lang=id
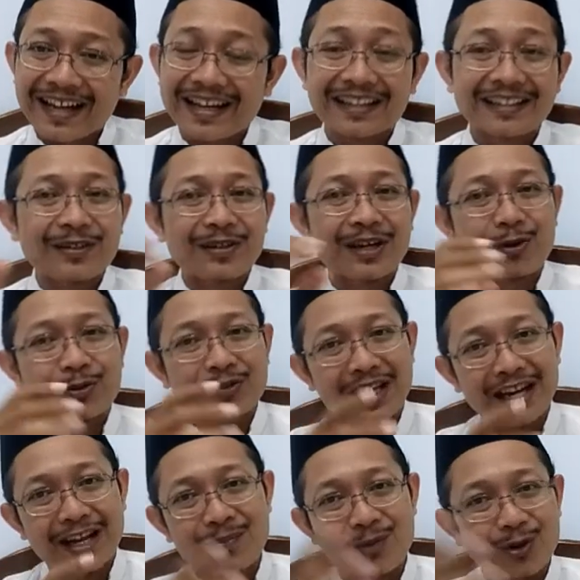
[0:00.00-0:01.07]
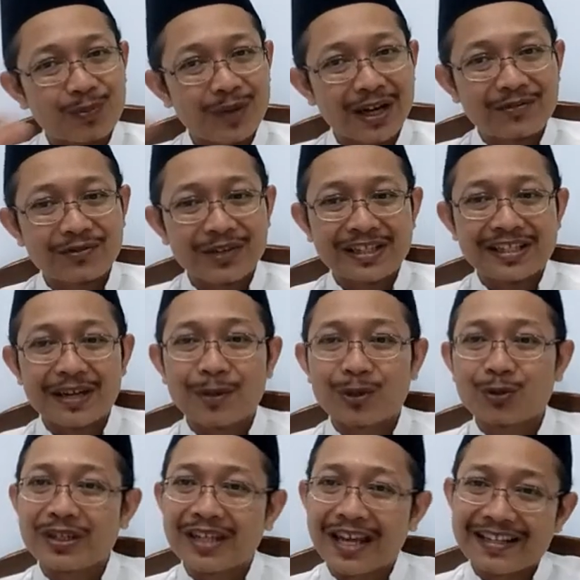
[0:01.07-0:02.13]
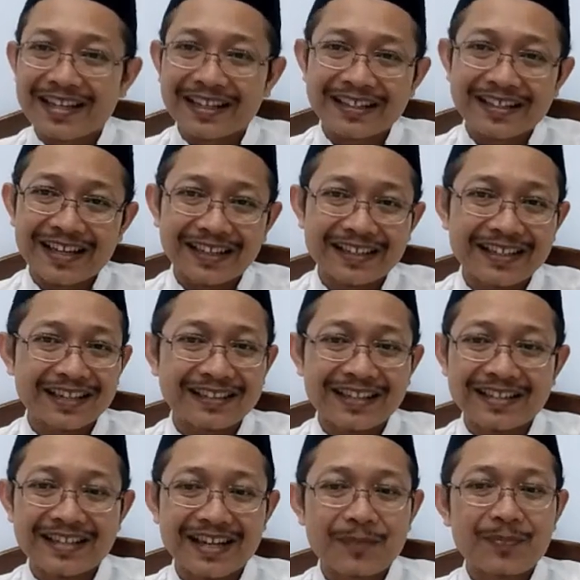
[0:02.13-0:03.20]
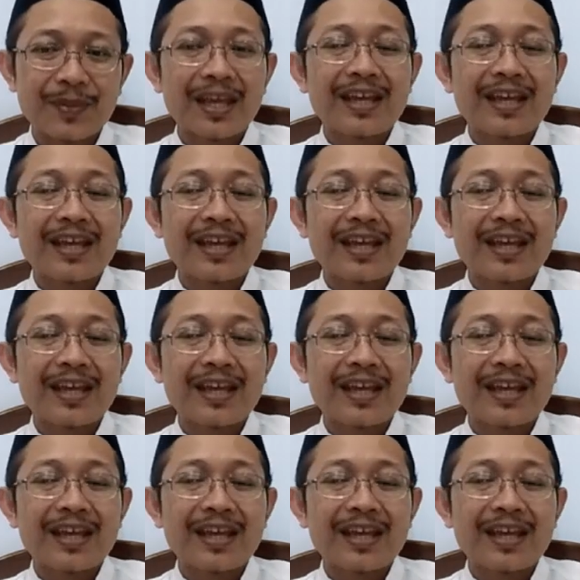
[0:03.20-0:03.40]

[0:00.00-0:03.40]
nanti kalau salah mohon maaf ya sahabatku ini hanya kira-kira saja